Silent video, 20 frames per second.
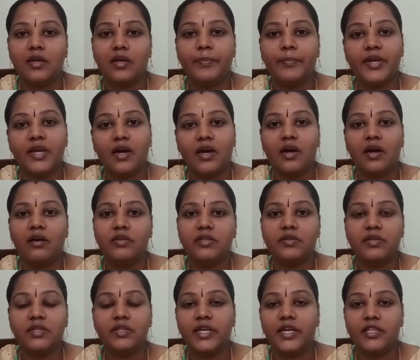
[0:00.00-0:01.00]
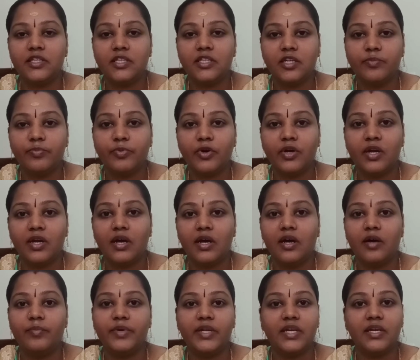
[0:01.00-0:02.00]
எப்படியாவது வந்து எடுத்துகிட்டு
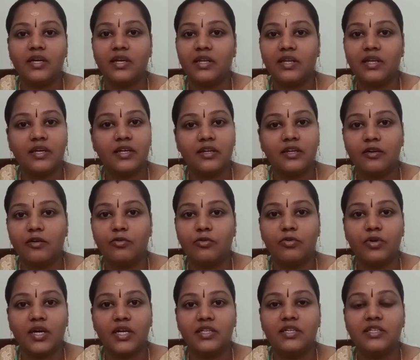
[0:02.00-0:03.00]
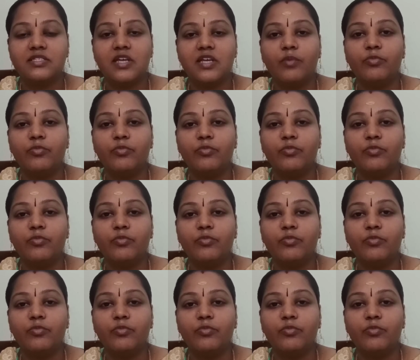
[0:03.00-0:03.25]
போயிடலாம் அப்படிங்கிறதா இருக்கக்கூடாது